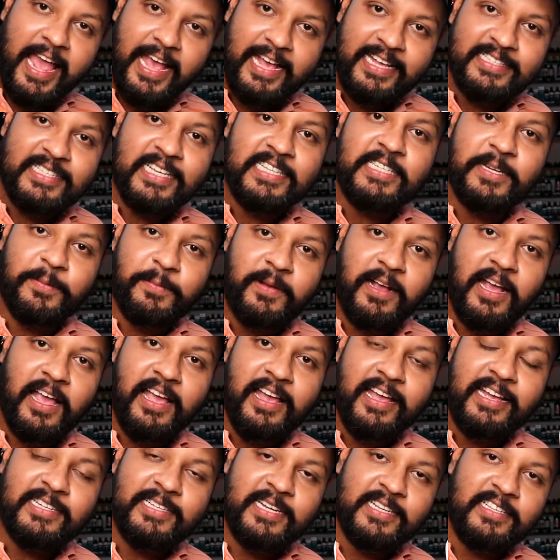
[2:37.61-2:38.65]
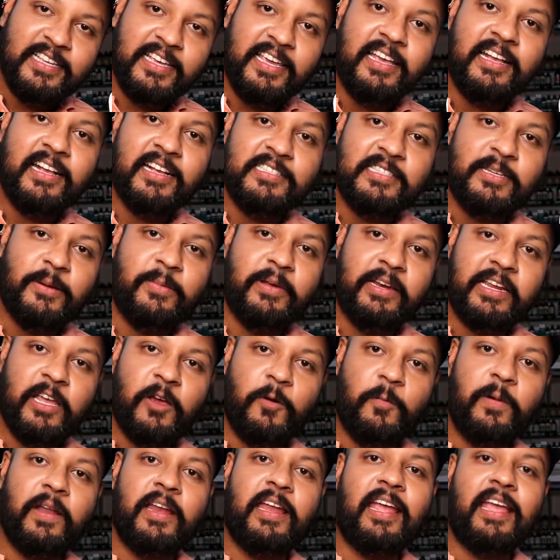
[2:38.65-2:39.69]
ऐसे चिपकाया है जैसे कि कस्टमर के
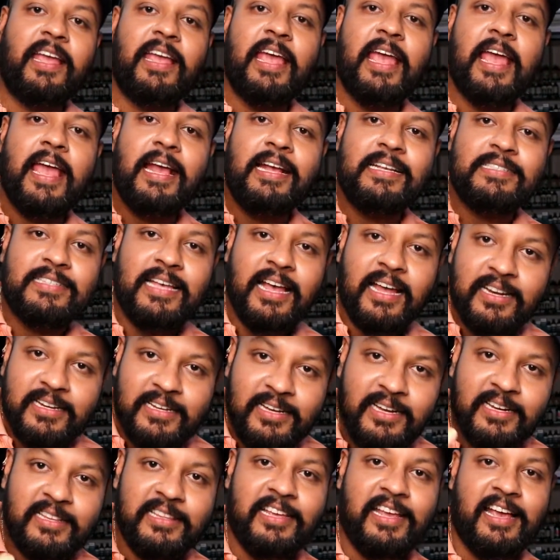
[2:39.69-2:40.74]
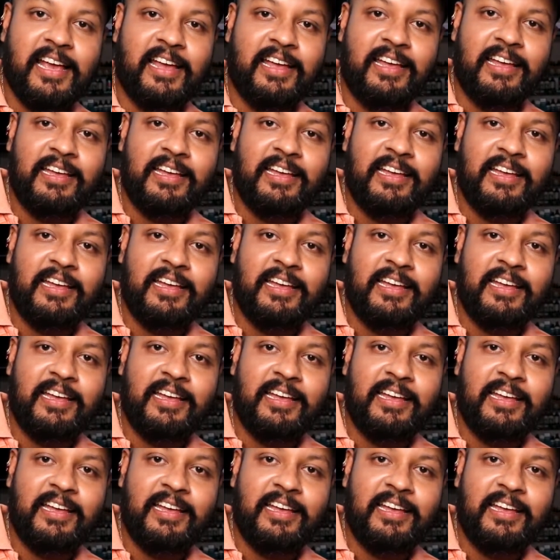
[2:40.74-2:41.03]
ऊपर एक एहसान कर दिया है